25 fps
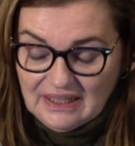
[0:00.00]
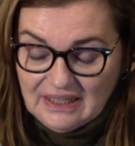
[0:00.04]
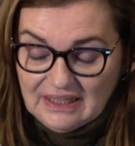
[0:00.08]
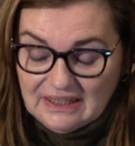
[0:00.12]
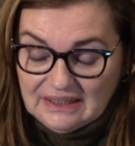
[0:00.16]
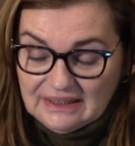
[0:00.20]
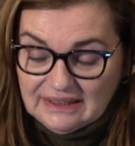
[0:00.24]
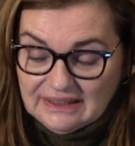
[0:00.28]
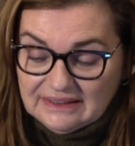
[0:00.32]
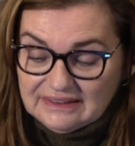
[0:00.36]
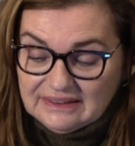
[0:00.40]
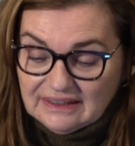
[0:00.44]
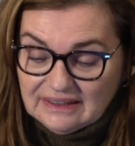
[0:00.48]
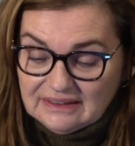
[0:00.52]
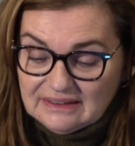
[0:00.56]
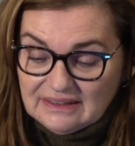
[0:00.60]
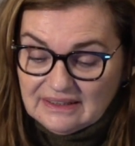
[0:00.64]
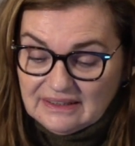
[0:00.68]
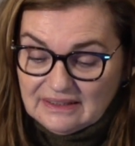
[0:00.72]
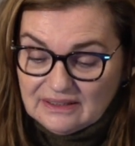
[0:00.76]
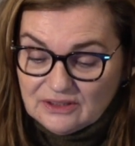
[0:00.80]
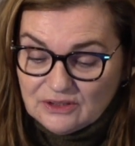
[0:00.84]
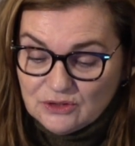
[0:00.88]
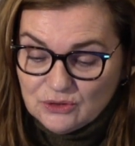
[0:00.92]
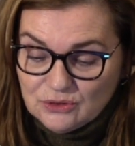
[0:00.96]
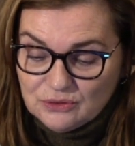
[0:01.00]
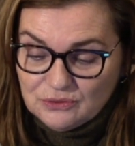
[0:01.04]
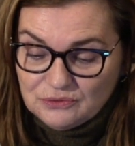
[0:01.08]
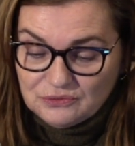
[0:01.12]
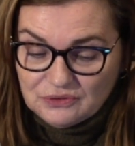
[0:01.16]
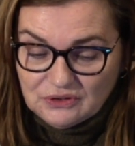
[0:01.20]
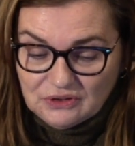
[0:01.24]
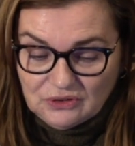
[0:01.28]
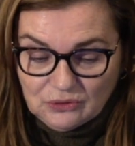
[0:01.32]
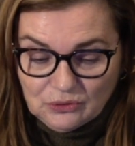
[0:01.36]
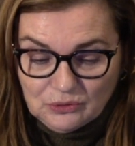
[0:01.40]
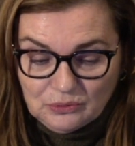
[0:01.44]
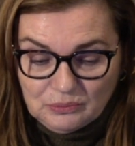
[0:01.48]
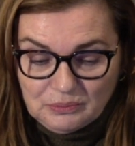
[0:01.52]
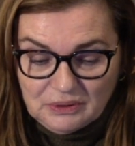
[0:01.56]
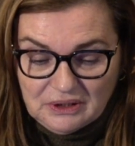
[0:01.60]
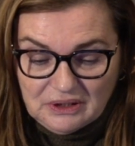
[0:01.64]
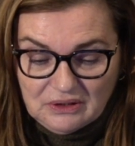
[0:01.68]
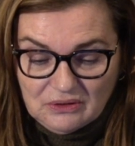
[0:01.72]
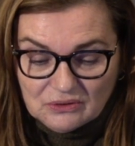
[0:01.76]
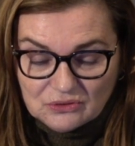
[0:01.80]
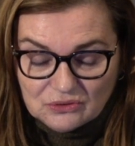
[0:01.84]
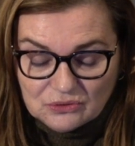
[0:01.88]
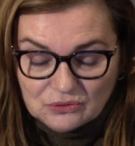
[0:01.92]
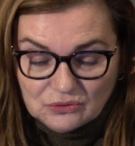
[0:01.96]
L'Éternel Dieu fit tomber
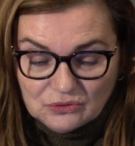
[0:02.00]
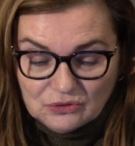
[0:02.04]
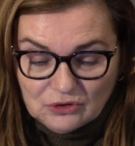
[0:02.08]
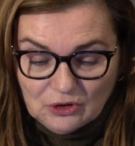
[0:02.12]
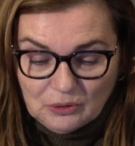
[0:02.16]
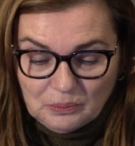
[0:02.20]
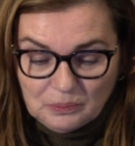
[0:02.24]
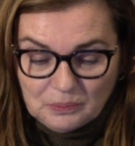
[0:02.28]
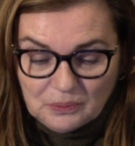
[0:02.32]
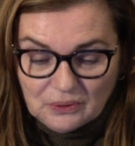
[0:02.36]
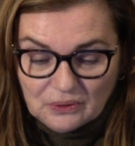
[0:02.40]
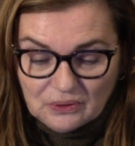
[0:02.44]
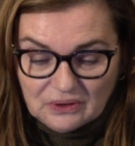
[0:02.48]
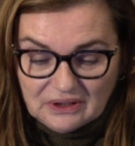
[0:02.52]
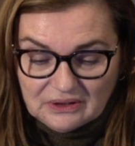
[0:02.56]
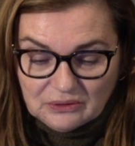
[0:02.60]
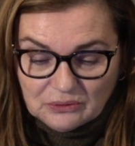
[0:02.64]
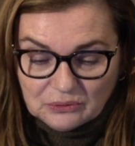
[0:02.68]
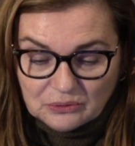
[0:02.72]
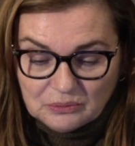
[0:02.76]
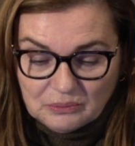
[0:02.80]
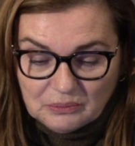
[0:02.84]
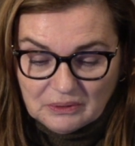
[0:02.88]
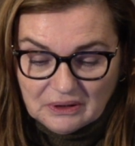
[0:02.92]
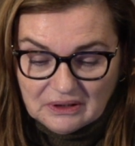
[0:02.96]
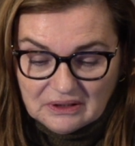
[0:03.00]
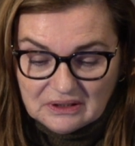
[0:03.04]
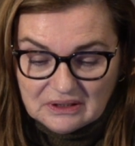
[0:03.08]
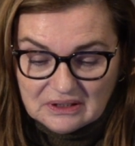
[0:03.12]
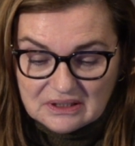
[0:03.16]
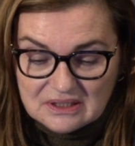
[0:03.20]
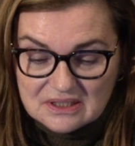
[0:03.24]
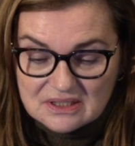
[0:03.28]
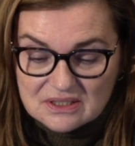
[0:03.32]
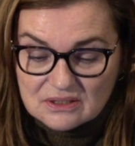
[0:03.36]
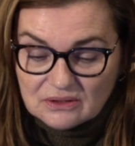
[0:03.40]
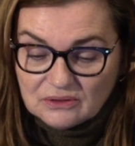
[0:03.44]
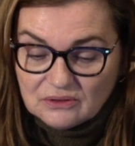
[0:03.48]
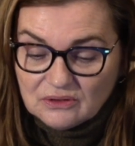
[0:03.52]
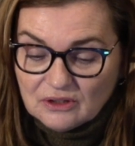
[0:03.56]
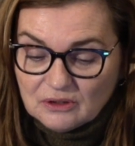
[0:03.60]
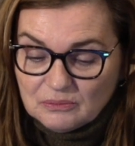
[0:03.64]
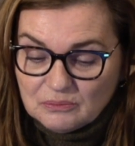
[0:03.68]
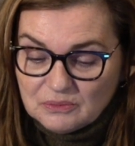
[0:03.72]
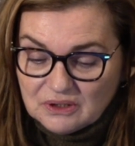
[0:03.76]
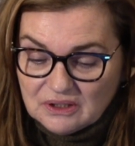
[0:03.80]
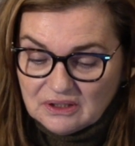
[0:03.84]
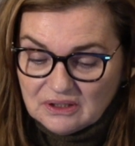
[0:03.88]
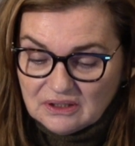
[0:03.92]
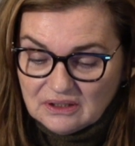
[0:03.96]
dans une torpeur l'être humain, qui
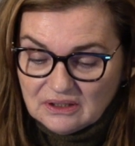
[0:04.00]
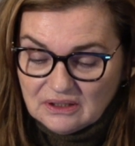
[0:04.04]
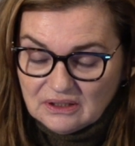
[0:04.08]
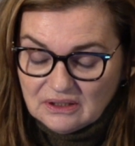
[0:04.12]
s'endormit.